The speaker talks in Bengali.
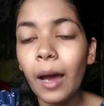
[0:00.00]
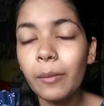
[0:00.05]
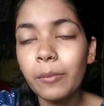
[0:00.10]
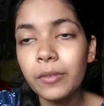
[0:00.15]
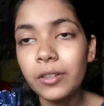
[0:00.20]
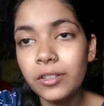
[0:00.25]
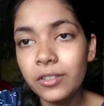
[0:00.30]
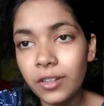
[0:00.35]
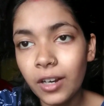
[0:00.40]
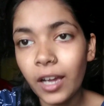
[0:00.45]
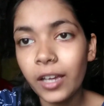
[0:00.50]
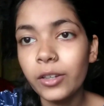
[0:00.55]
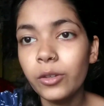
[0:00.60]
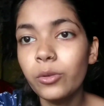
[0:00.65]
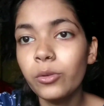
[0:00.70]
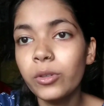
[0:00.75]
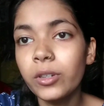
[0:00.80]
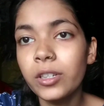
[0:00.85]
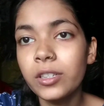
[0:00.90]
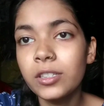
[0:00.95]
আমি ট্রাই
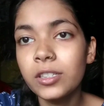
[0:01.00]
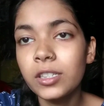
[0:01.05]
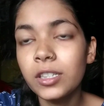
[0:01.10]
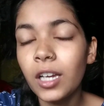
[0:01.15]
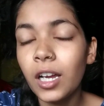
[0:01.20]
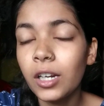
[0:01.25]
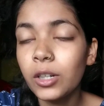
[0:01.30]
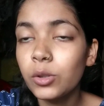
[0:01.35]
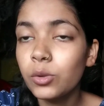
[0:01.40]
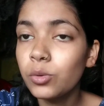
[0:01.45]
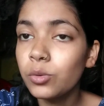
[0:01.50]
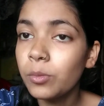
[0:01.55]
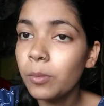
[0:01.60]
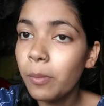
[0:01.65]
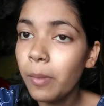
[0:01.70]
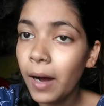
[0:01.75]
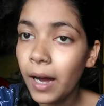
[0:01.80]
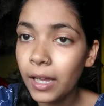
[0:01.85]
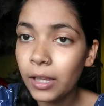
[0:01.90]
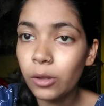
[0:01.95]
করেছি আর খুব
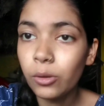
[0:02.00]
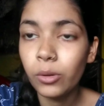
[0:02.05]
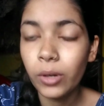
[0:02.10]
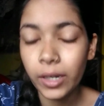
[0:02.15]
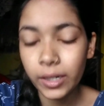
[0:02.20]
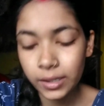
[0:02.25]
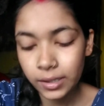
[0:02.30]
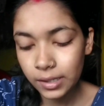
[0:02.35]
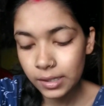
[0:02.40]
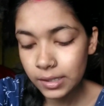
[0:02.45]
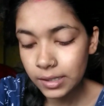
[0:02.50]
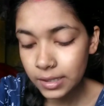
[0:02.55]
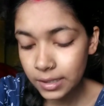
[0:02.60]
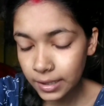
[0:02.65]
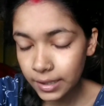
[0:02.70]
ভালো একটা